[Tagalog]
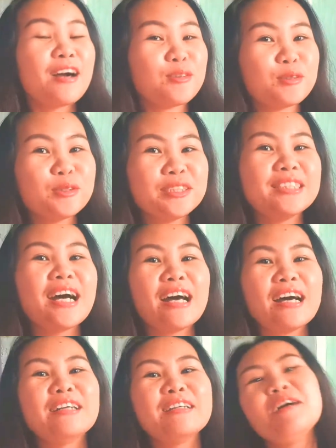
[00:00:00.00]
ako
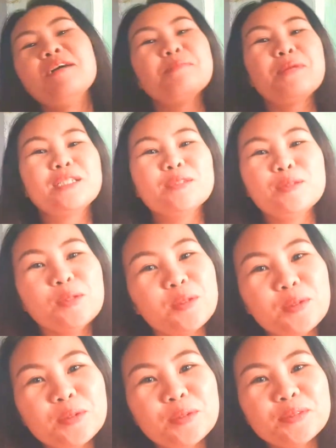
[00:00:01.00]
ng
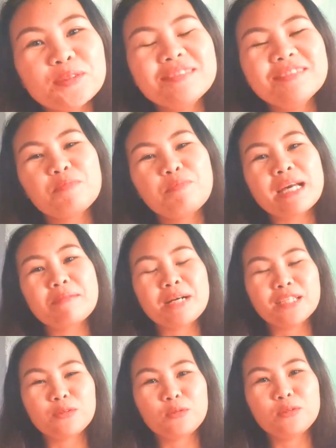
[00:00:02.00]
pangulo para
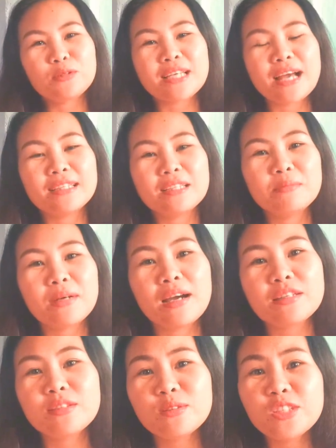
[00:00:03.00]
makatulong sa ating
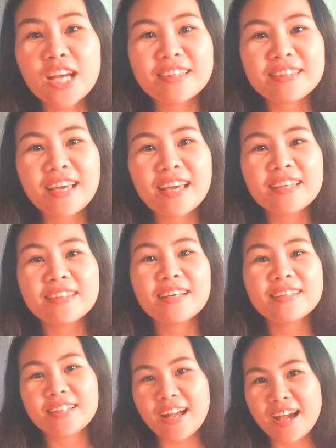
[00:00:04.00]
mga estudyante
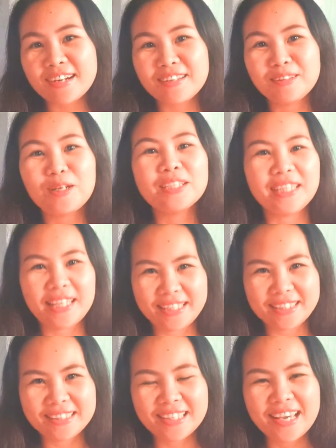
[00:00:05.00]
na nag-aaral
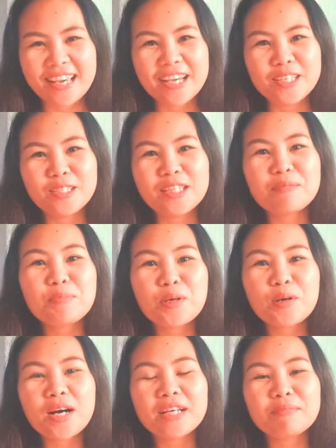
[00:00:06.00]
online. Yun lang
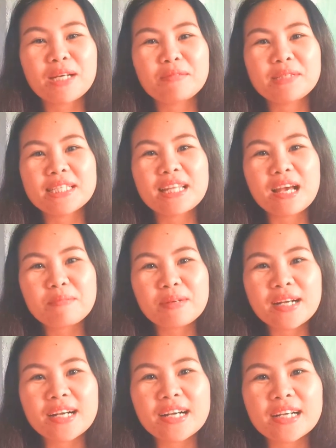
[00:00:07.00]
po at maraming
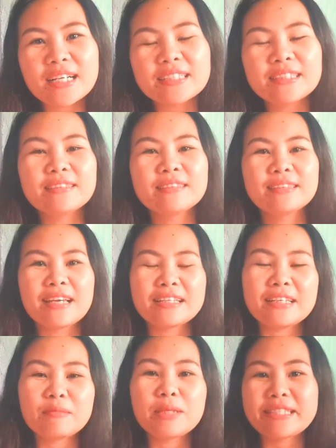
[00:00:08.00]
salamat.
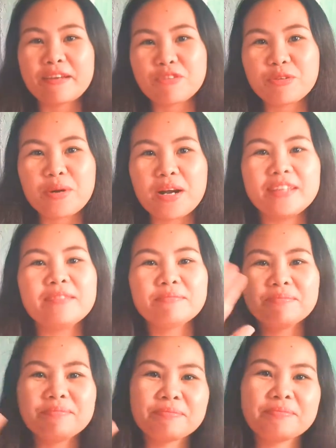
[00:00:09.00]
God bless everyone.
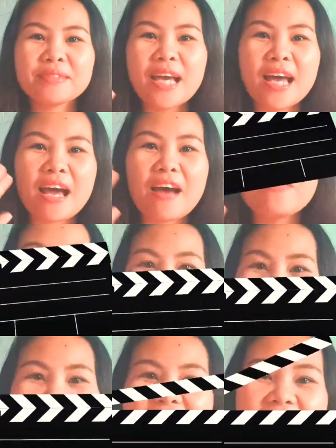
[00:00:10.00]
Have a nice